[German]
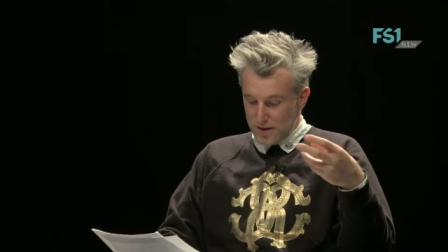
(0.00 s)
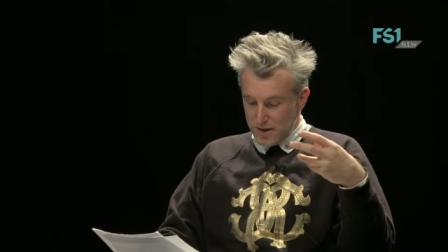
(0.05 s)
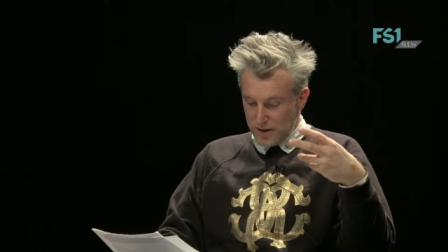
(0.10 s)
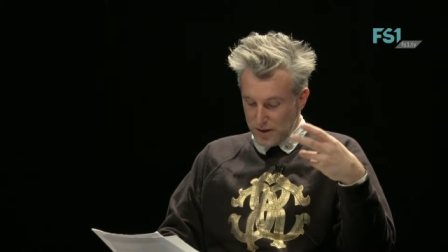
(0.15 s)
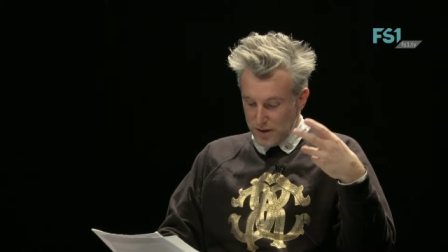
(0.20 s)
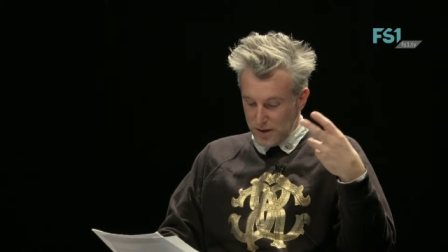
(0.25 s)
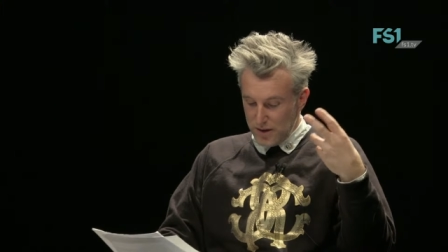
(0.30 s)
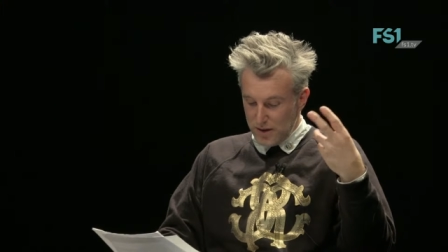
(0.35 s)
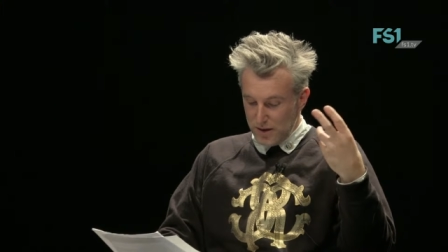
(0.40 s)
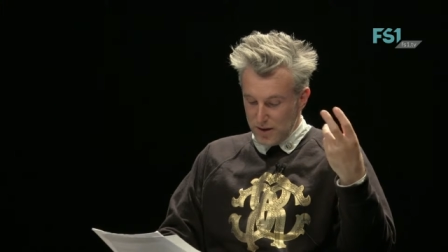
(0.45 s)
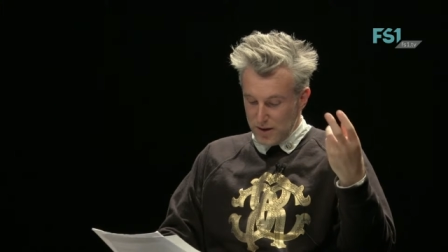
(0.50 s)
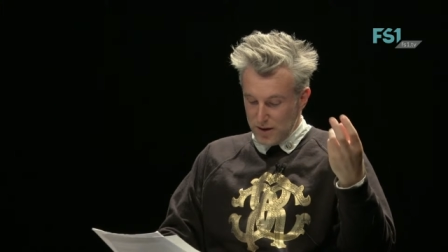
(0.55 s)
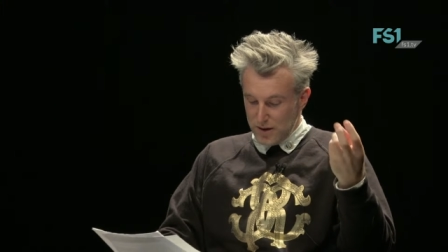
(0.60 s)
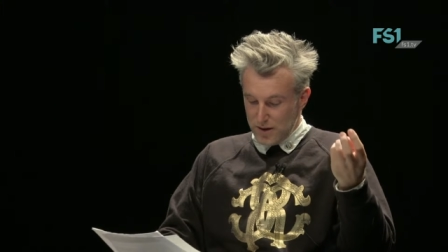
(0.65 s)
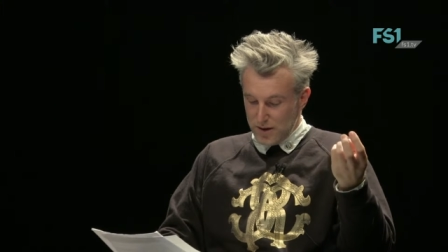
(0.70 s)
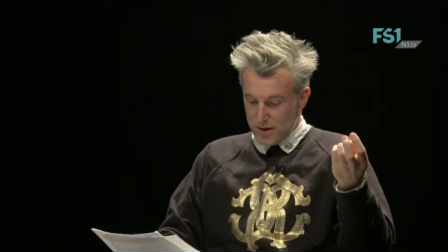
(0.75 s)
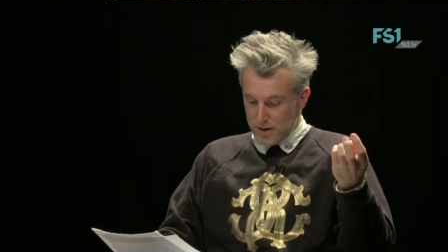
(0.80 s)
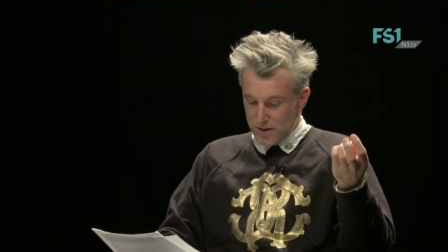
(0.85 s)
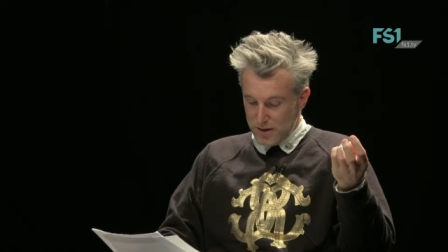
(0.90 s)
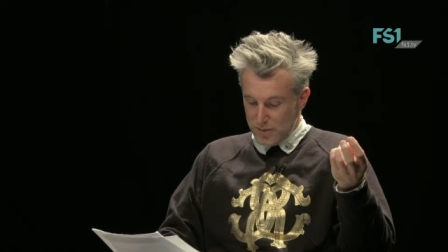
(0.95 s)

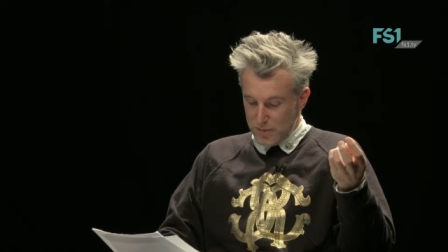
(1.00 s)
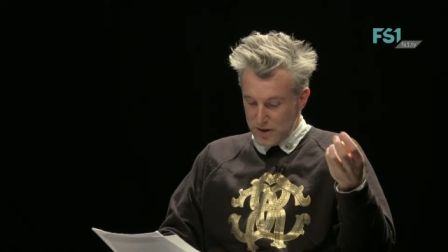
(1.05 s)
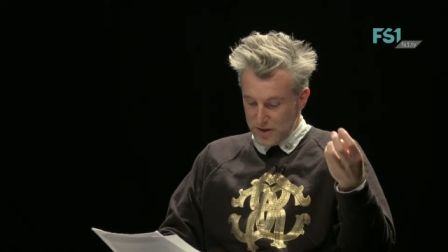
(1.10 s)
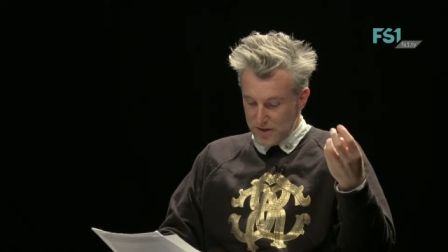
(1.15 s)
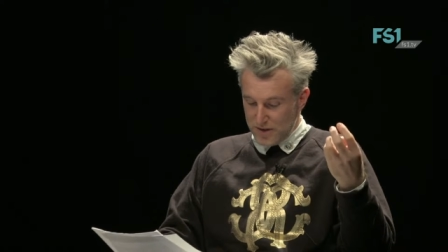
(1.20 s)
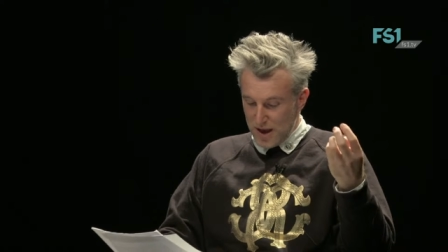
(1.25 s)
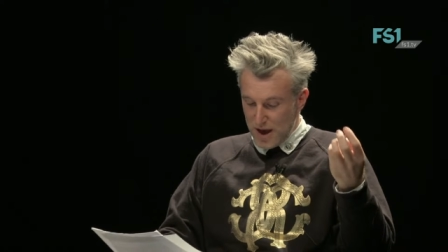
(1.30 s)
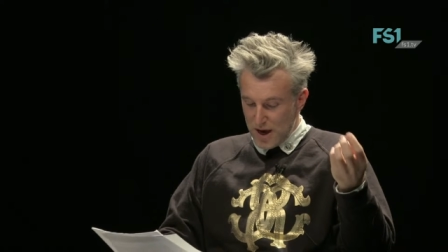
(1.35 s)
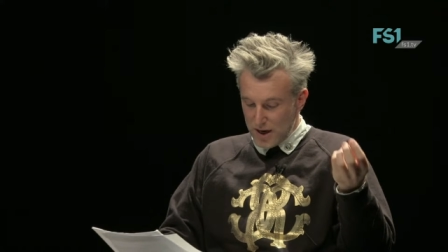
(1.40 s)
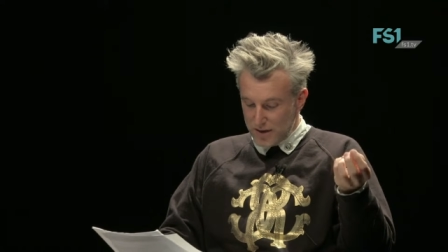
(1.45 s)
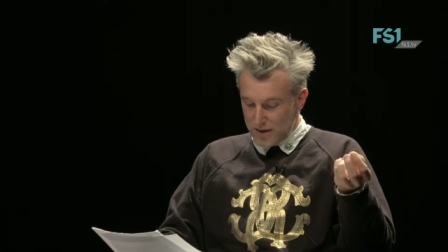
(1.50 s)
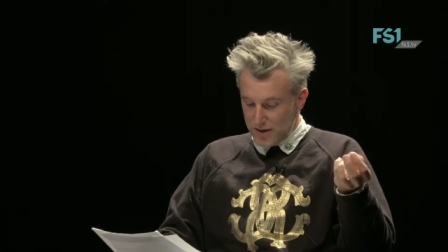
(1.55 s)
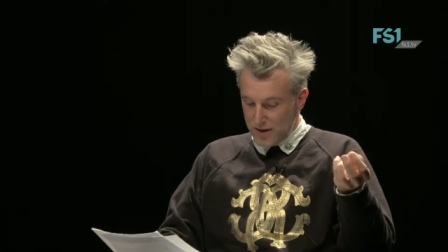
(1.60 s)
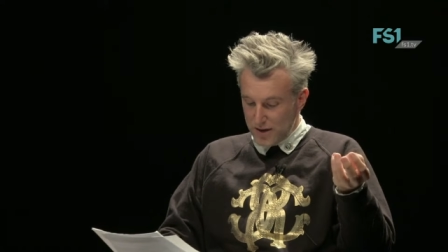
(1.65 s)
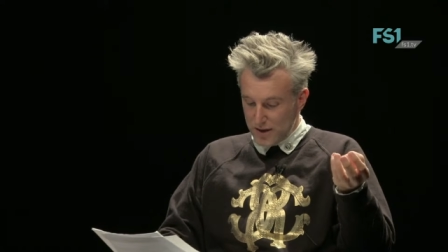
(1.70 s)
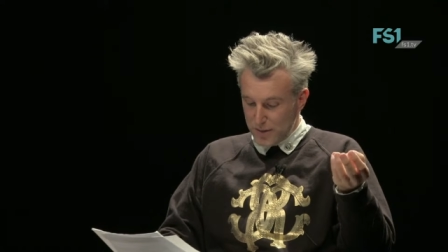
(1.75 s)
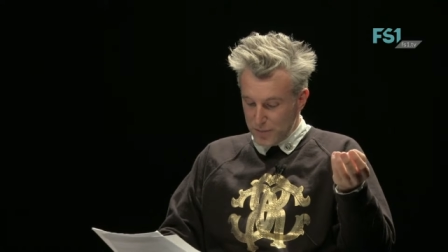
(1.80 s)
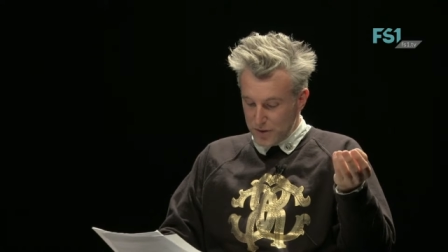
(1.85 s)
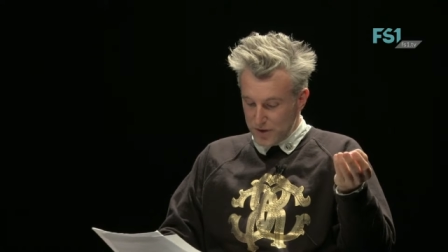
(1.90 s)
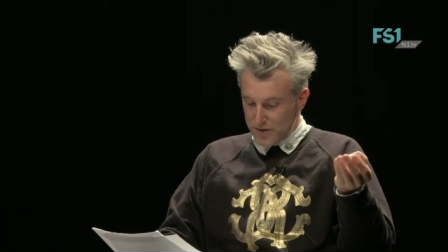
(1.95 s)
die, die, besagt,
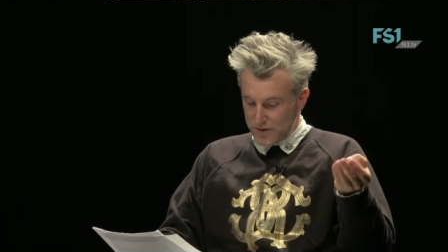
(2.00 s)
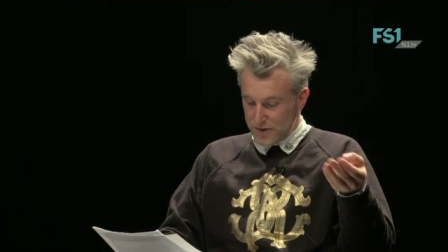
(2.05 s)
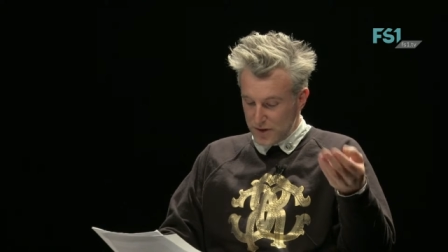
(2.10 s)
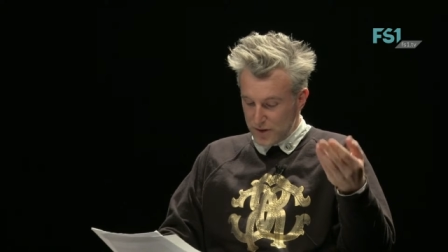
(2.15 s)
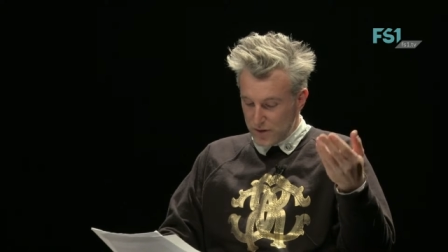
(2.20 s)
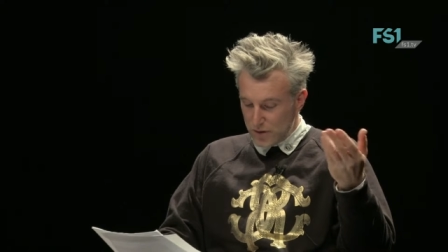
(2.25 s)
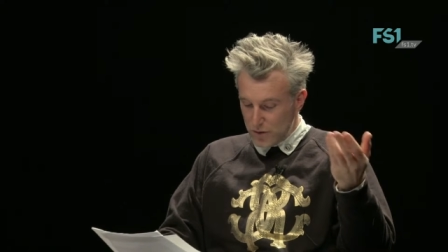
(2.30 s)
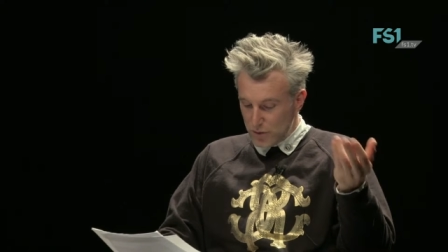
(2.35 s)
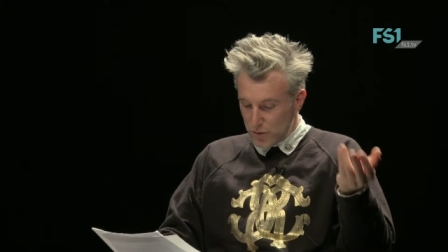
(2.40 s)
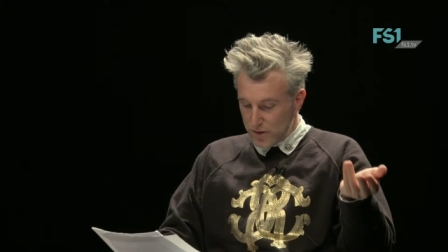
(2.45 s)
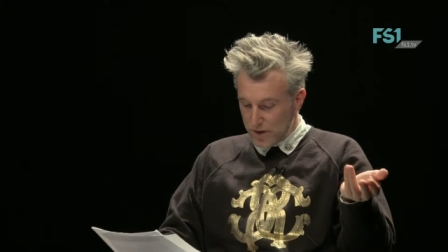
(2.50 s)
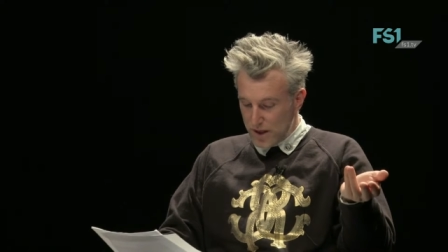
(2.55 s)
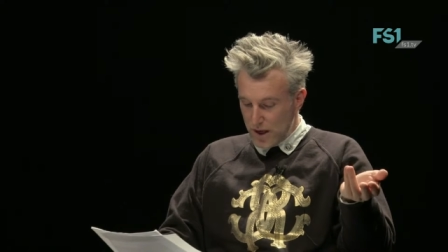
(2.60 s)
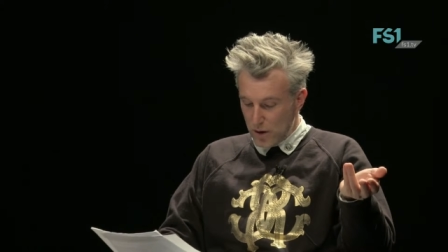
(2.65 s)
die Repräsentation